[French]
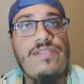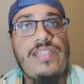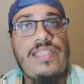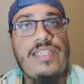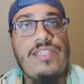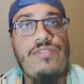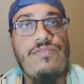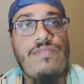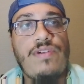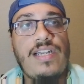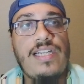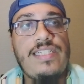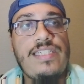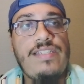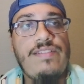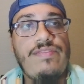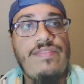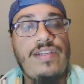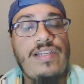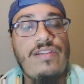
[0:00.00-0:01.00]
qui sont
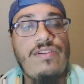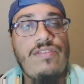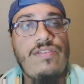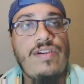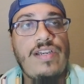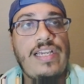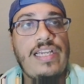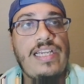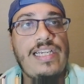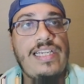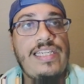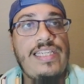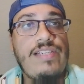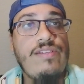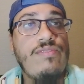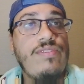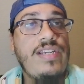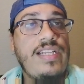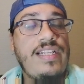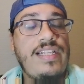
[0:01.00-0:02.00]
actifs encore et qui
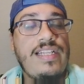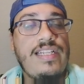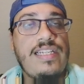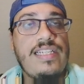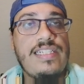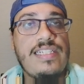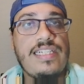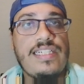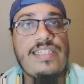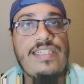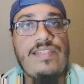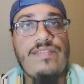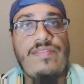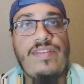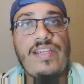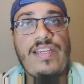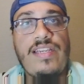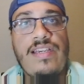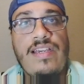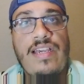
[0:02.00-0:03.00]
ont été
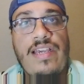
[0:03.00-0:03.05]
désactivés.